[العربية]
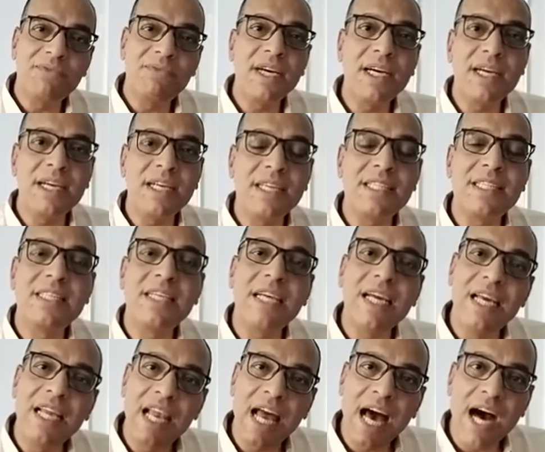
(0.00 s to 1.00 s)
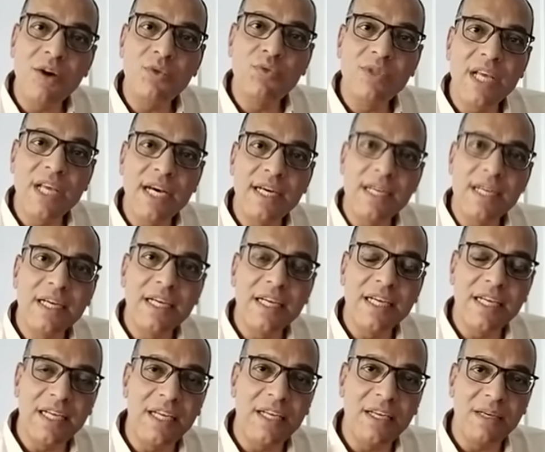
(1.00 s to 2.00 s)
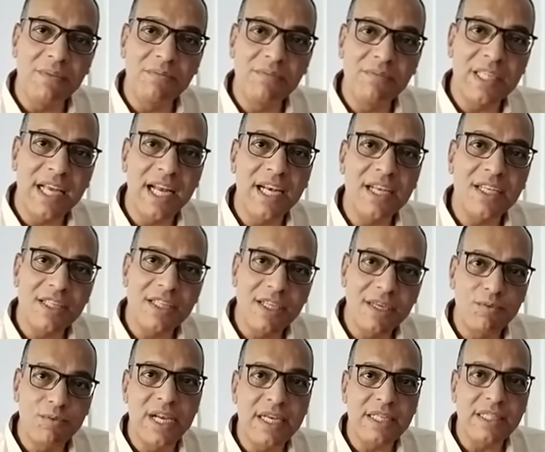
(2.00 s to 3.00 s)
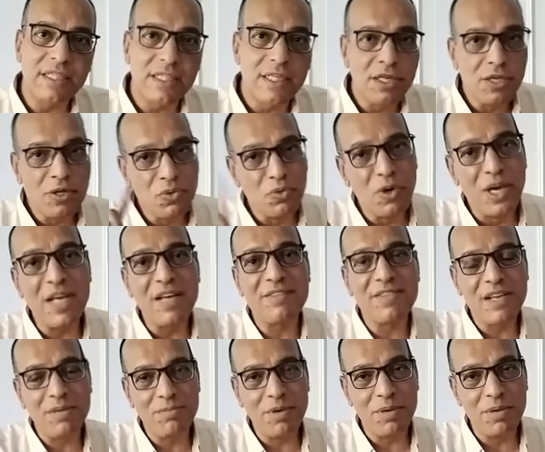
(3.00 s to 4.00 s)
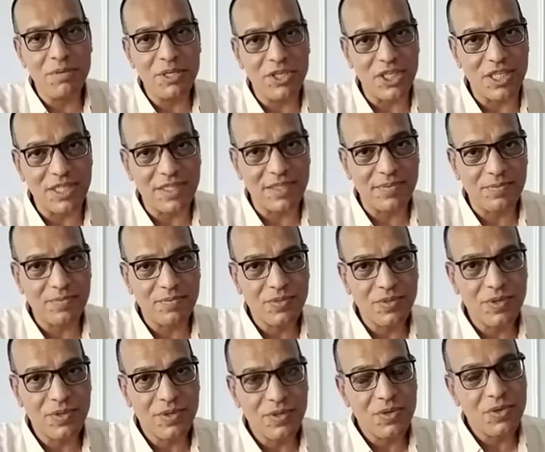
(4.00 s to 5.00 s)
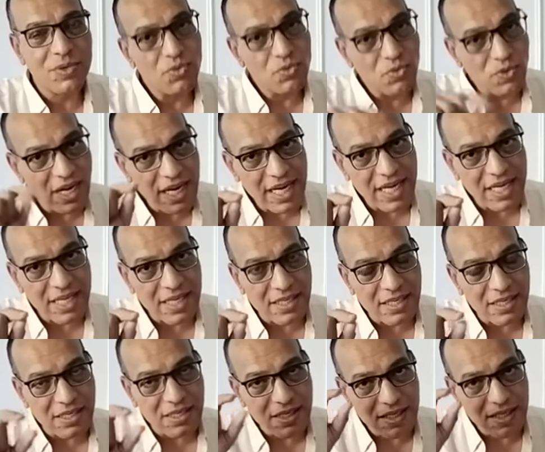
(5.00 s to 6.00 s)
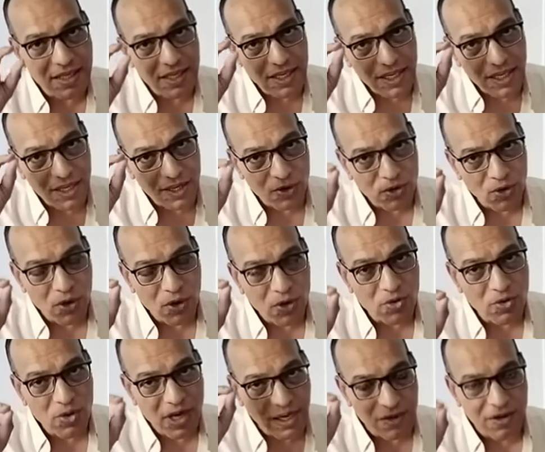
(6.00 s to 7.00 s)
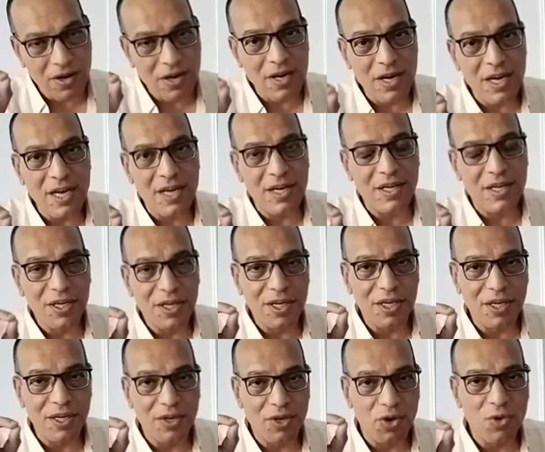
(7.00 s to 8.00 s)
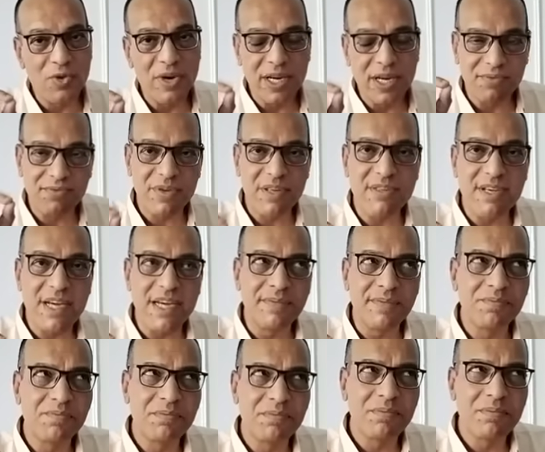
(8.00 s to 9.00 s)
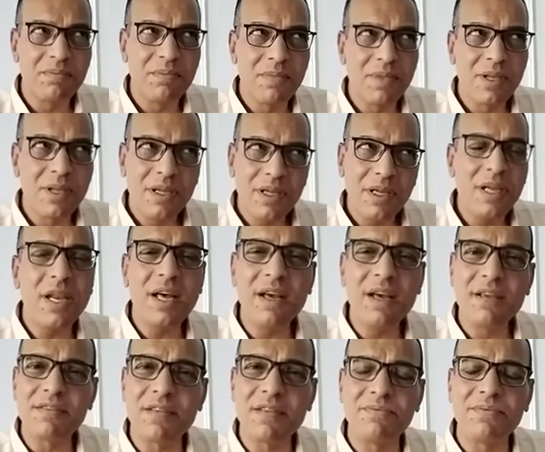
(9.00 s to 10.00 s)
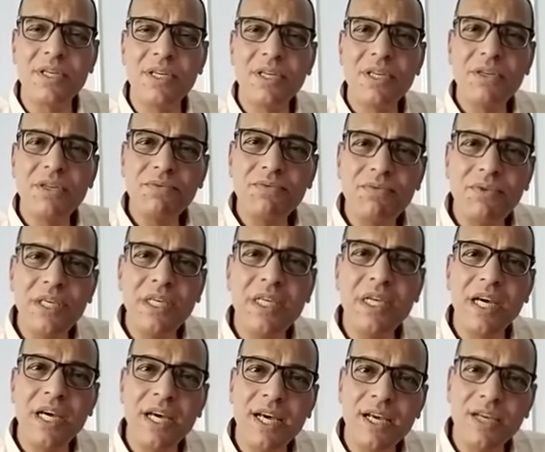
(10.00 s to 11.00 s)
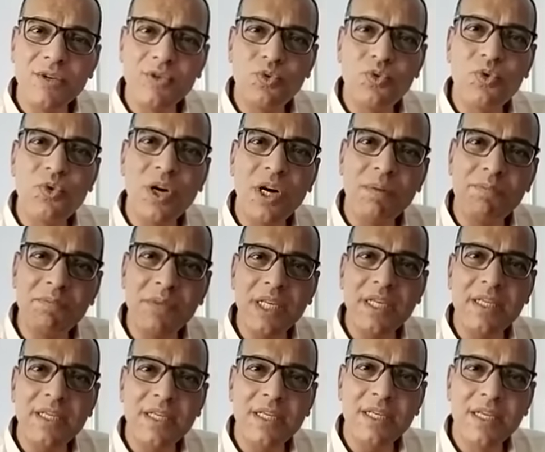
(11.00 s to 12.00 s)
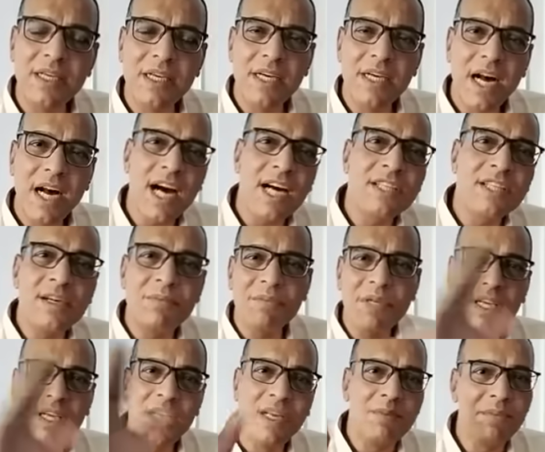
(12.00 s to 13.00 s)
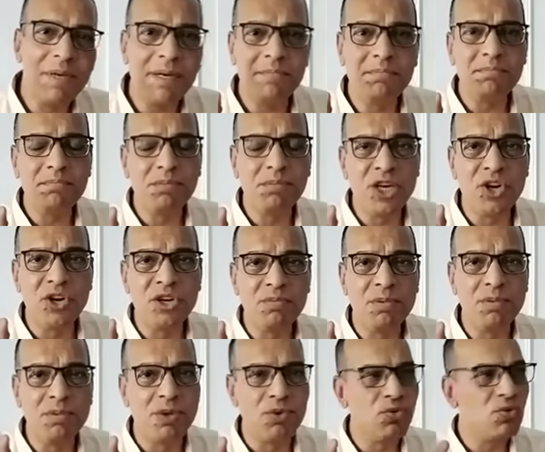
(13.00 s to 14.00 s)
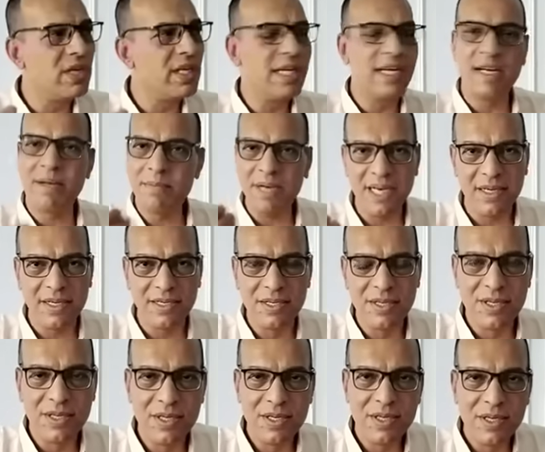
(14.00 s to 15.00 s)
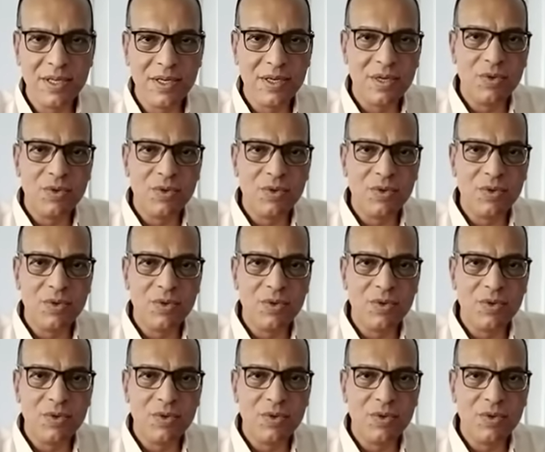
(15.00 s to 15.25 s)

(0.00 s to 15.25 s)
ومع فكره العوده للامتحانات البوكليت وليس البابل شيت ولكن اللي هو الجراءه اللي هو نفذها للاسف فيها نوع من عدم الالمام بجوانب الموضوع يا جماعه